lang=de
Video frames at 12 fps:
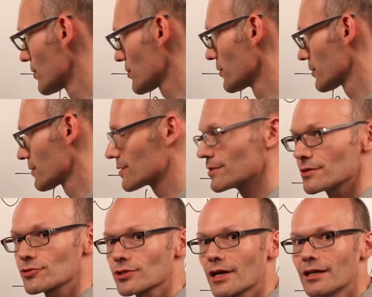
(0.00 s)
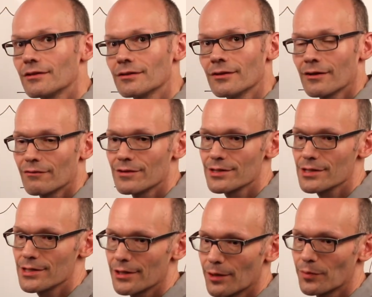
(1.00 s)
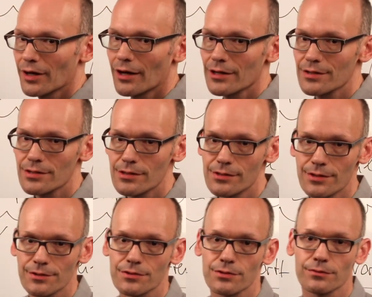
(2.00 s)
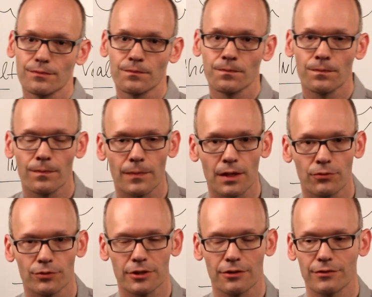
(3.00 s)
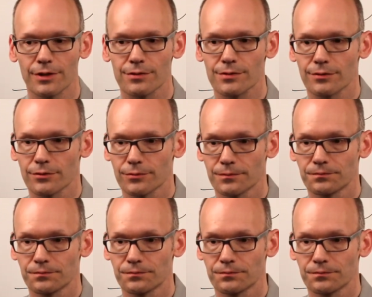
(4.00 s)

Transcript: sollten Sie sich stellen, wenn Sie hier im Bereich Zielsetzung unterwegs sind.